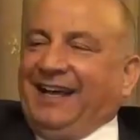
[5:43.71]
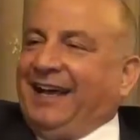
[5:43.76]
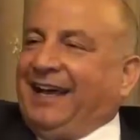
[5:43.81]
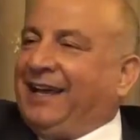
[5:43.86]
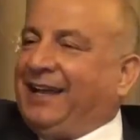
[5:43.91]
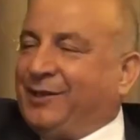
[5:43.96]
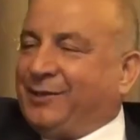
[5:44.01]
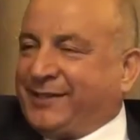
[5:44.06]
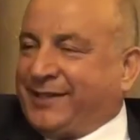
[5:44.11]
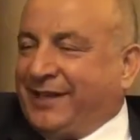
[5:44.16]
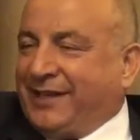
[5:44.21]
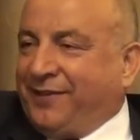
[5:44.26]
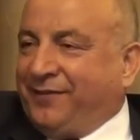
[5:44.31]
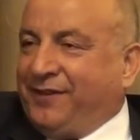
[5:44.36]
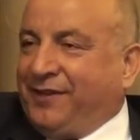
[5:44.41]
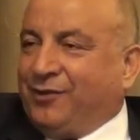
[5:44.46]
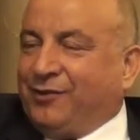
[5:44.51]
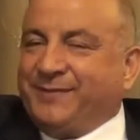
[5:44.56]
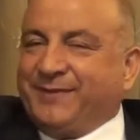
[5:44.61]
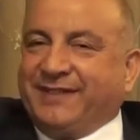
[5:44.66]
اهلا وسهلا
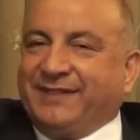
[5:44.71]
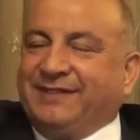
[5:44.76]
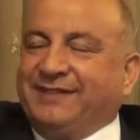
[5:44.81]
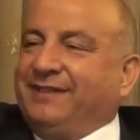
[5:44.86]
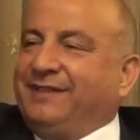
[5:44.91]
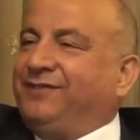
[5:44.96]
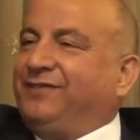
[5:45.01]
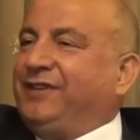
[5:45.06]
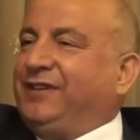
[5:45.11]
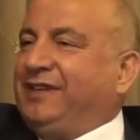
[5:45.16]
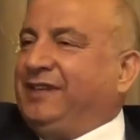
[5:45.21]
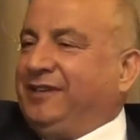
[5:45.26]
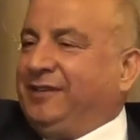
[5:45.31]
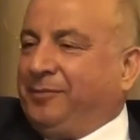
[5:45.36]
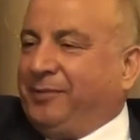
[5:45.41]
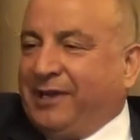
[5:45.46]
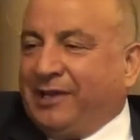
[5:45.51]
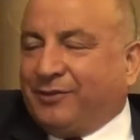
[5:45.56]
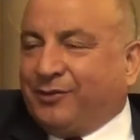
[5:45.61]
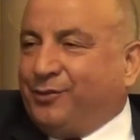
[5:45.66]
فيكم ستي في
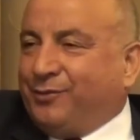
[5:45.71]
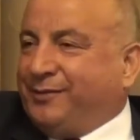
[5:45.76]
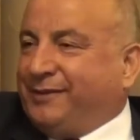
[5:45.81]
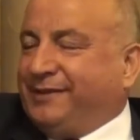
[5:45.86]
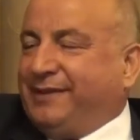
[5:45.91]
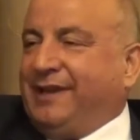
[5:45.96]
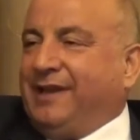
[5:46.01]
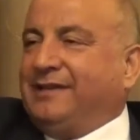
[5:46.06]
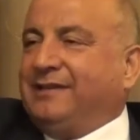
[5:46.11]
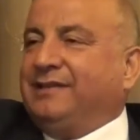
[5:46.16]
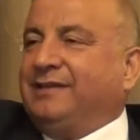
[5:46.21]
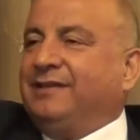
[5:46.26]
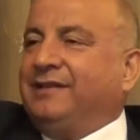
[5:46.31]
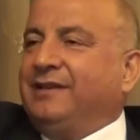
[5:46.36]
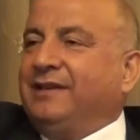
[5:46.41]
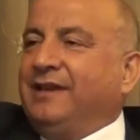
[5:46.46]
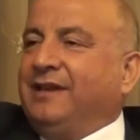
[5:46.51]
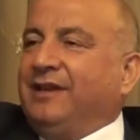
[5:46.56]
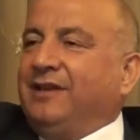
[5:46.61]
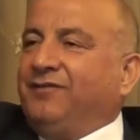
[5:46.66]
بيتكم الثاني
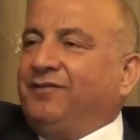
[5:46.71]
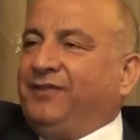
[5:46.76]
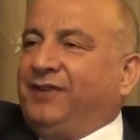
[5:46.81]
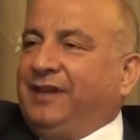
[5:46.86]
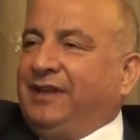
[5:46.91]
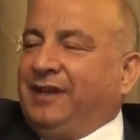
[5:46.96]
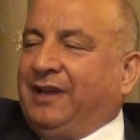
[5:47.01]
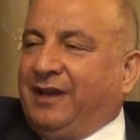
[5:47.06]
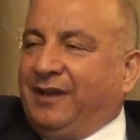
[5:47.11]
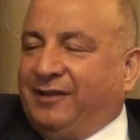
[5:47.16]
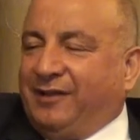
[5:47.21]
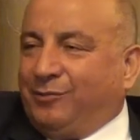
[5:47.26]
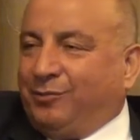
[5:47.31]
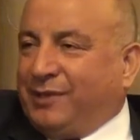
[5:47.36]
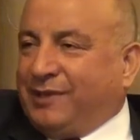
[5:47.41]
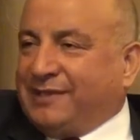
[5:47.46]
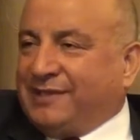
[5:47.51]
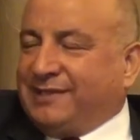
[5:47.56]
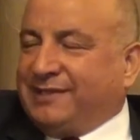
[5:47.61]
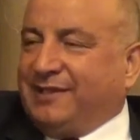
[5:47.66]
في هذه
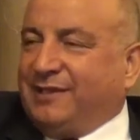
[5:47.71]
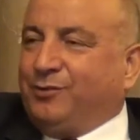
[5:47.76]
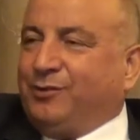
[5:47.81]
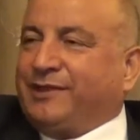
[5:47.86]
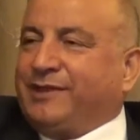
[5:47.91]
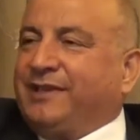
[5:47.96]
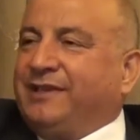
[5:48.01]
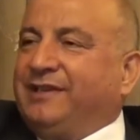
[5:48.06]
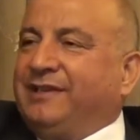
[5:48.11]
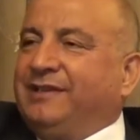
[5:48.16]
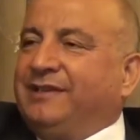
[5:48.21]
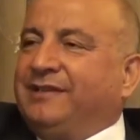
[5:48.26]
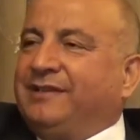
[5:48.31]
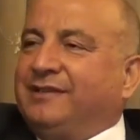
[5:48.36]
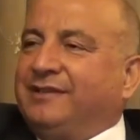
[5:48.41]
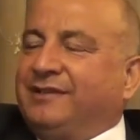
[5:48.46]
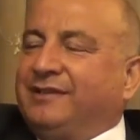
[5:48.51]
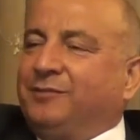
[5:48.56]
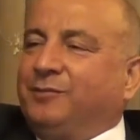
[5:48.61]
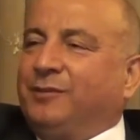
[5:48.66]
المؤسسه الوطنيه
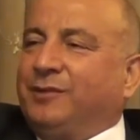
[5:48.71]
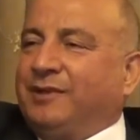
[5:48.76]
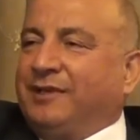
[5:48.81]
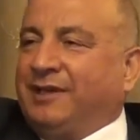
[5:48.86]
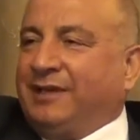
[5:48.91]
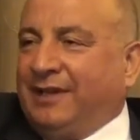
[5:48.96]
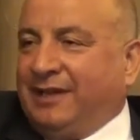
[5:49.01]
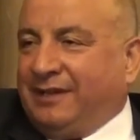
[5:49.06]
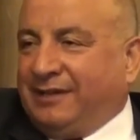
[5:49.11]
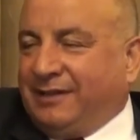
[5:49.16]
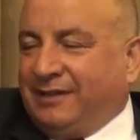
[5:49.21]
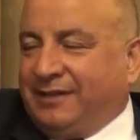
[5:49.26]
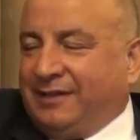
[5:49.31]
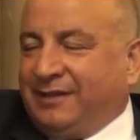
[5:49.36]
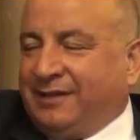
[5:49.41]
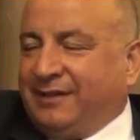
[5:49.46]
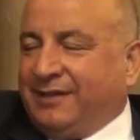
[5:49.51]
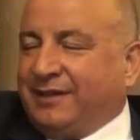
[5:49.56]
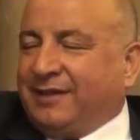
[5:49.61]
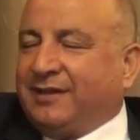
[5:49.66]

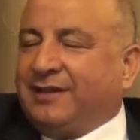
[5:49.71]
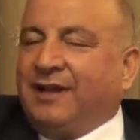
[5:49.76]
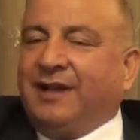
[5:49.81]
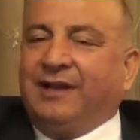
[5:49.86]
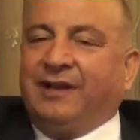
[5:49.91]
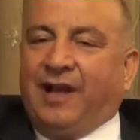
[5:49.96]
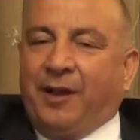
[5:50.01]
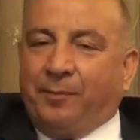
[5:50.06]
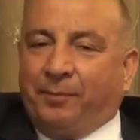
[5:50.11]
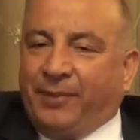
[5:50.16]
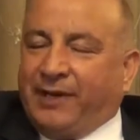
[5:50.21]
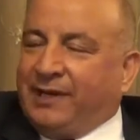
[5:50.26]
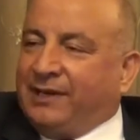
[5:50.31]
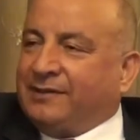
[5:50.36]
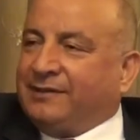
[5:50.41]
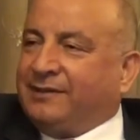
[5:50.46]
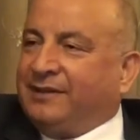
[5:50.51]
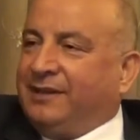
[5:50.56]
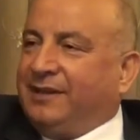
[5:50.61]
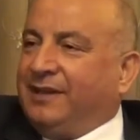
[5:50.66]
الانباط
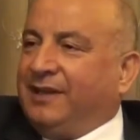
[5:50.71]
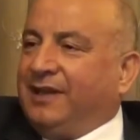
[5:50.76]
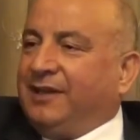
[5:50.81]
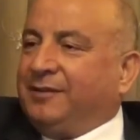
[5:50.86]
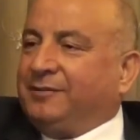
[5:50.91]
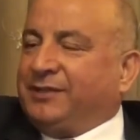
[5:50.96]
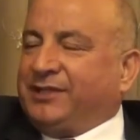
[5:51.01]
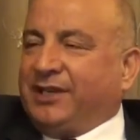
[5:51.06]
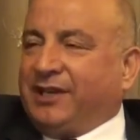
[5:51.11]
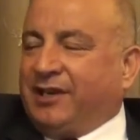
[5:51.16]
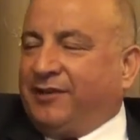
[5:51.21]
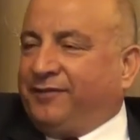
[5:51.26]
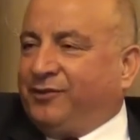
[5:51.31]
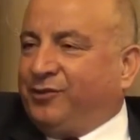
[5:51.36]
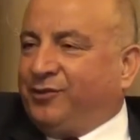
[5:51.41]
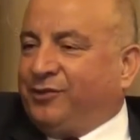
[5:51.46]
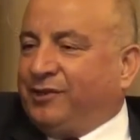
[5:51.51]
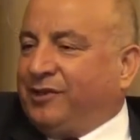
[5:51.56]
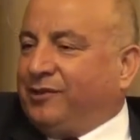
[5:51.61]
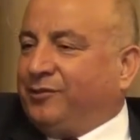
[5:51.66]

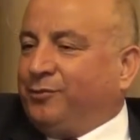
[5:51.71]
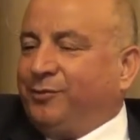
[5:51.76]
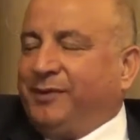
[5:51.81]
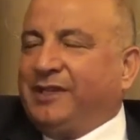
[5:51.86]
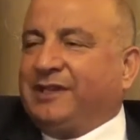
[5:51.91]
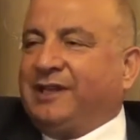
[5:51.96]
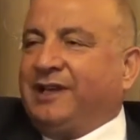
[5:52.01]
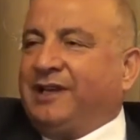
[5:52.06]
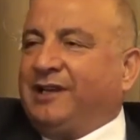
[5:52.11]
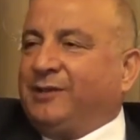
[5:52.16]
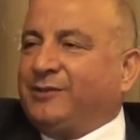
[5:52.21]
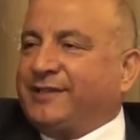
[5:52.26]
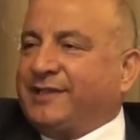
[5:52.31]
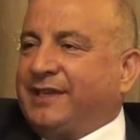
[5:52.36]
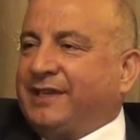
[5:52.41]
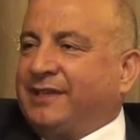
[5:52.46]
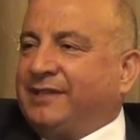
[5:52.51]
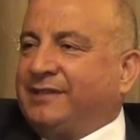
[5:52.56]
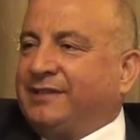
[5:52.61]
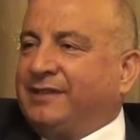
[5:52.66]
شرفتونا وميت اهلا
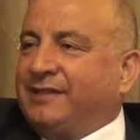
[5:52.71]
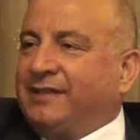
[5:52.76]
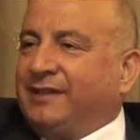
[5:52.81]
وسهلا